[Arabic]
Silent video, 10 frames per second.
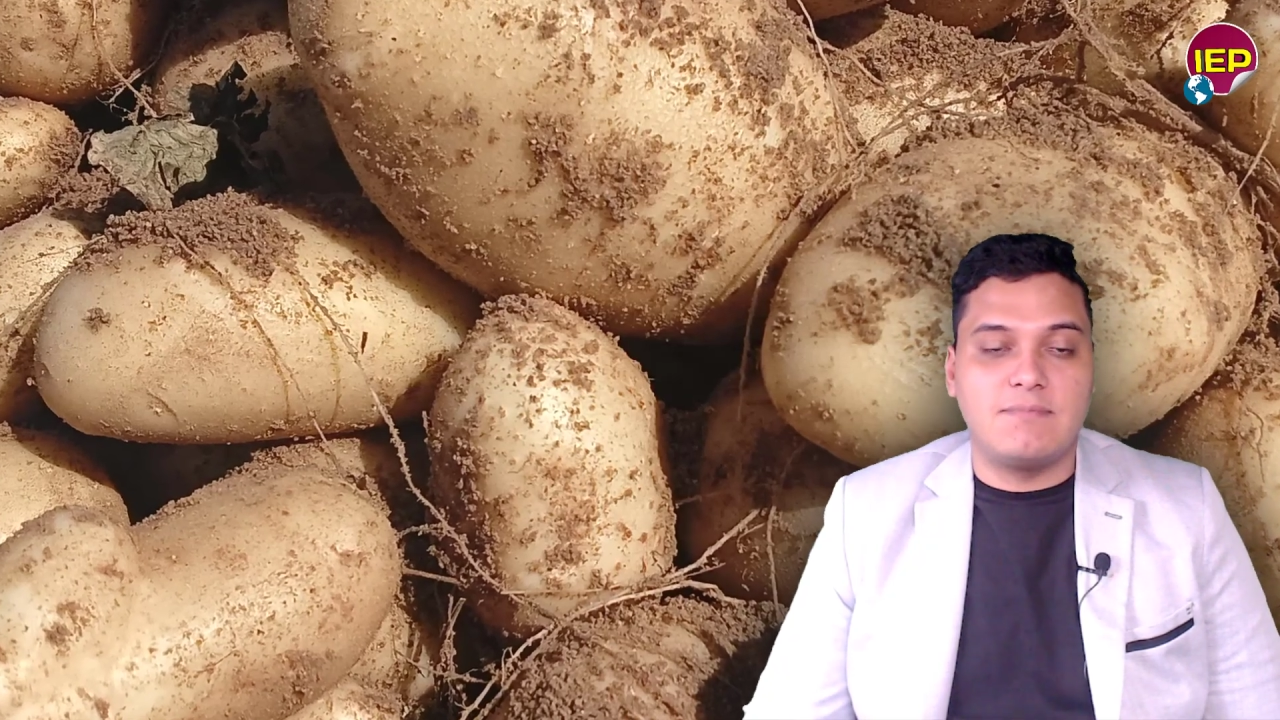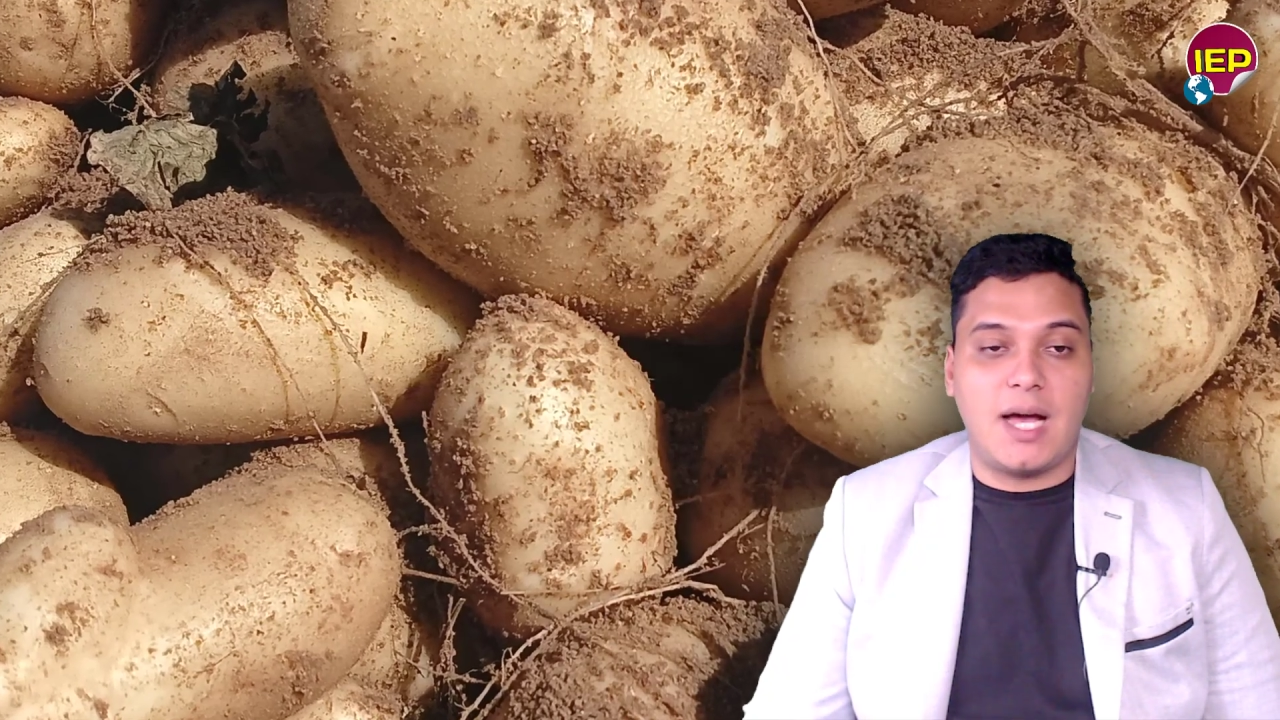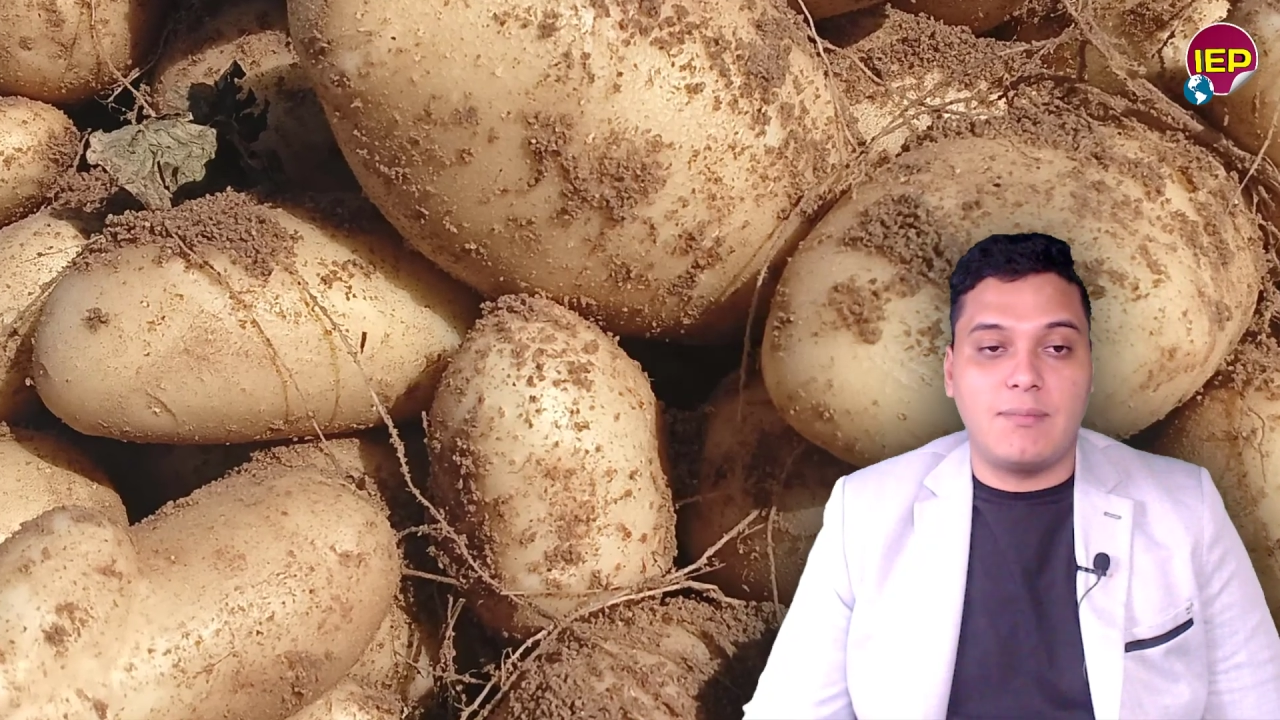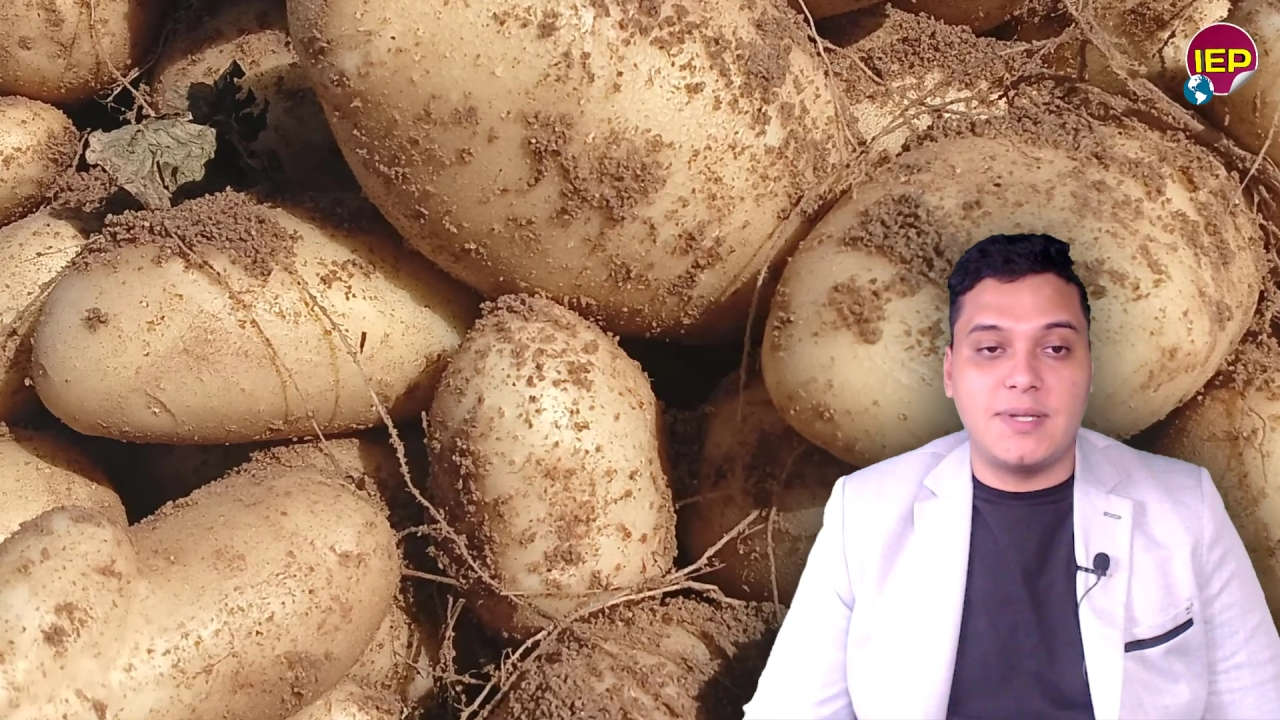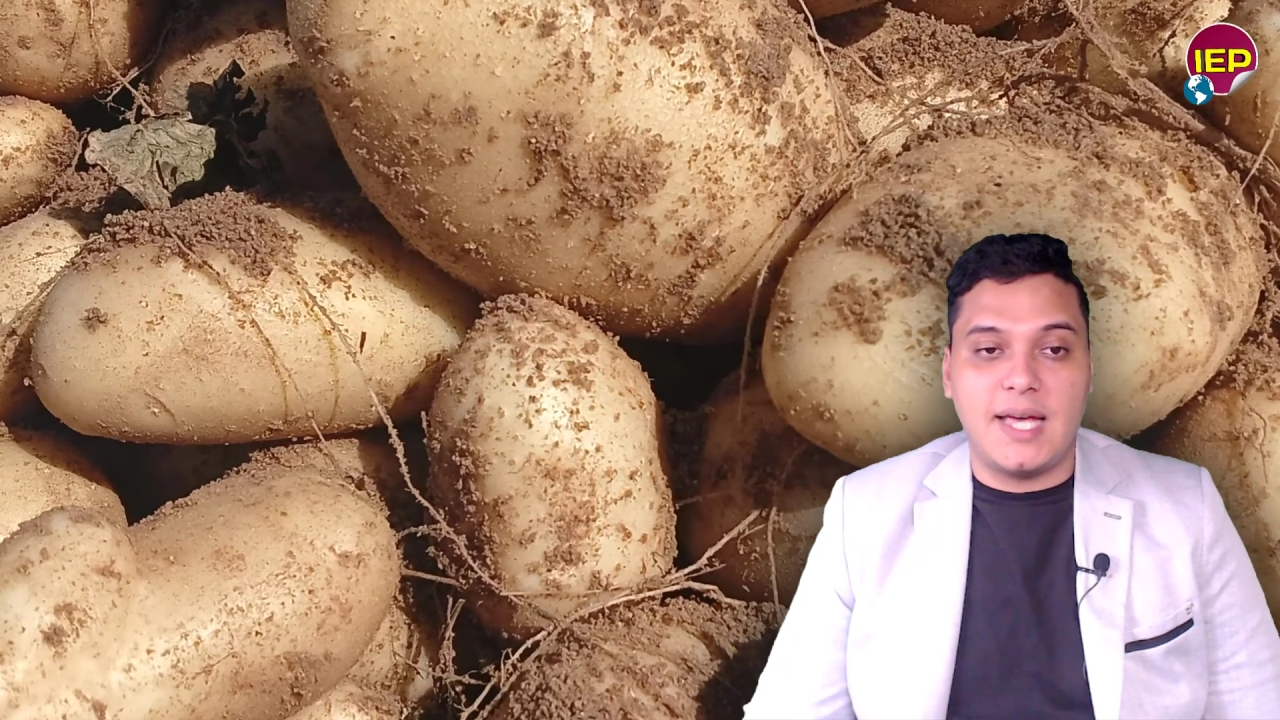
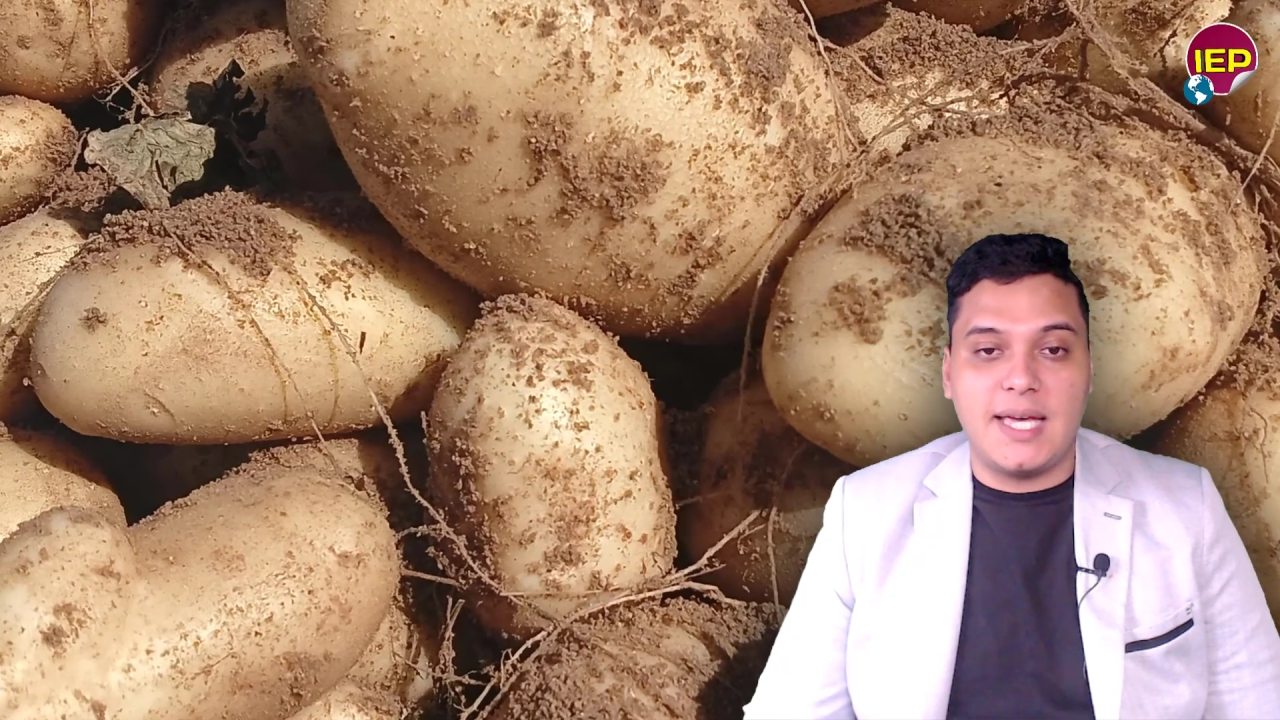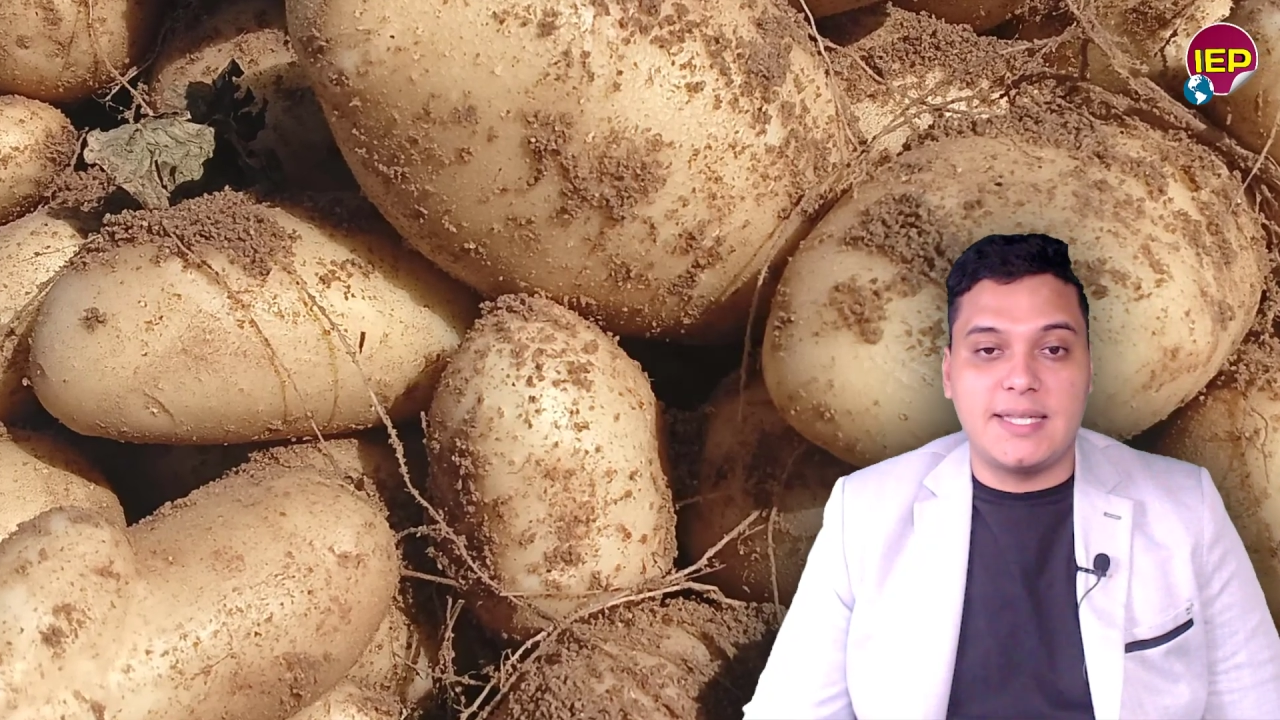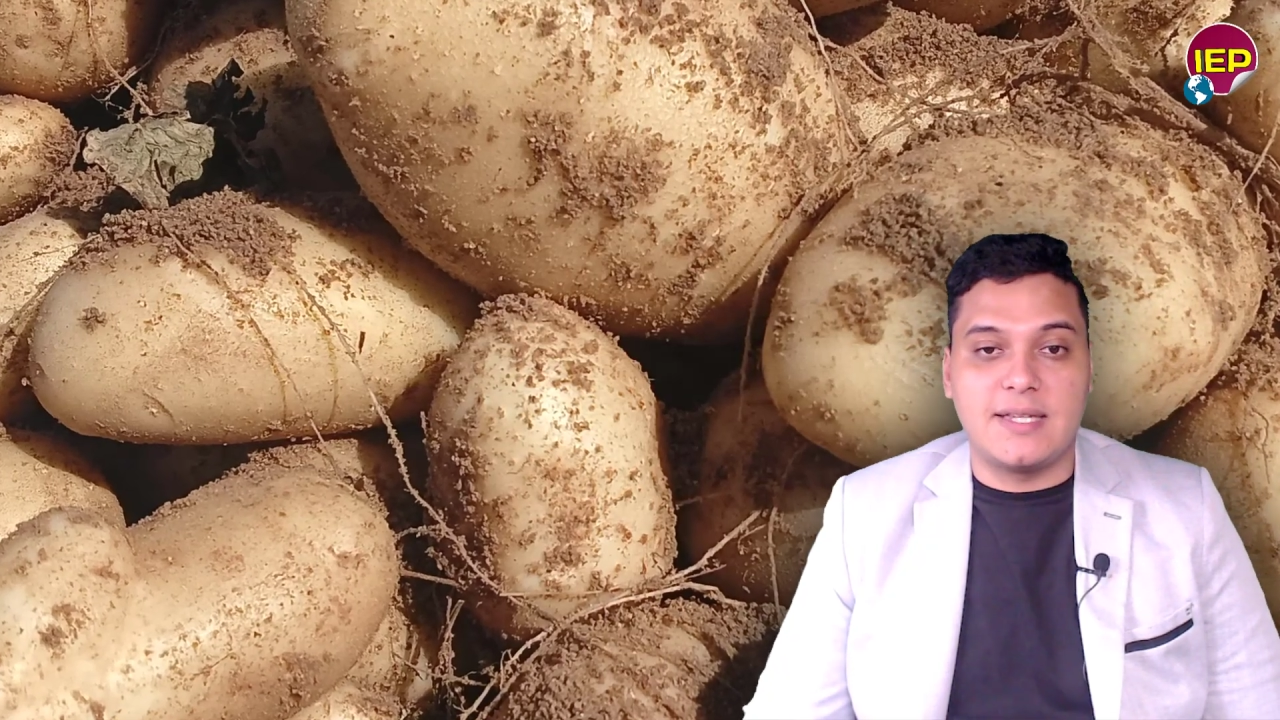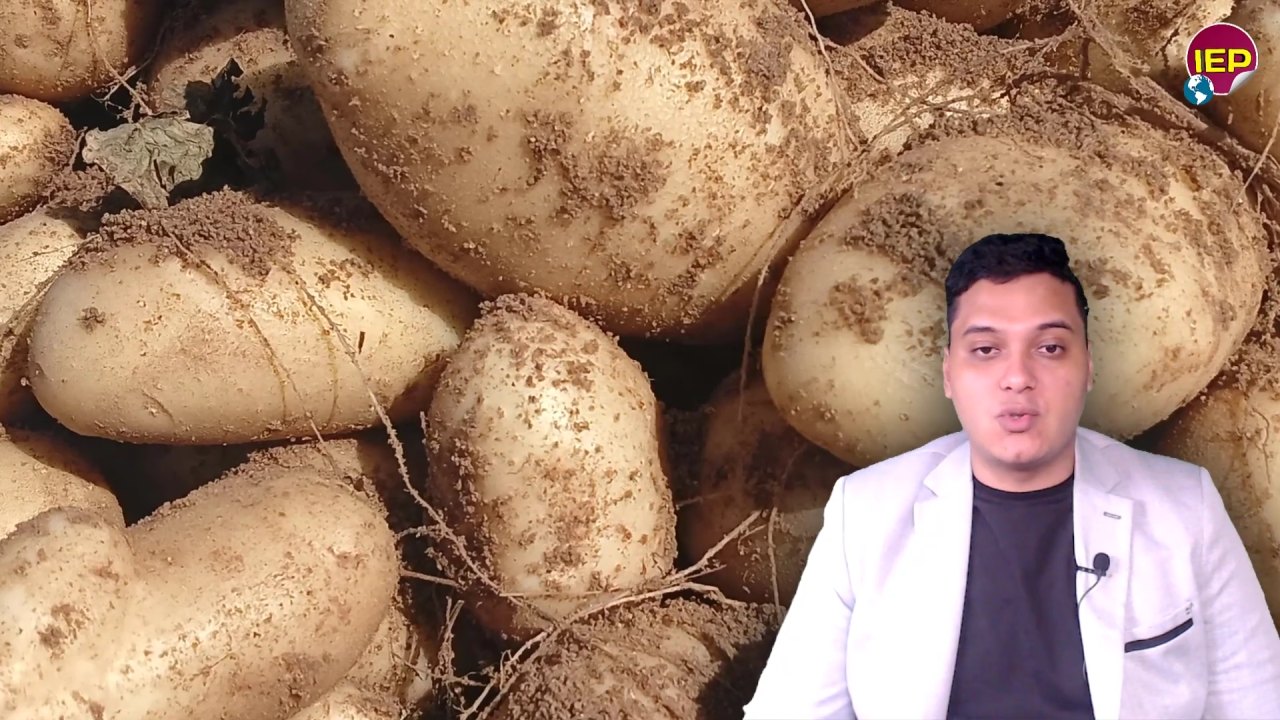مع بداية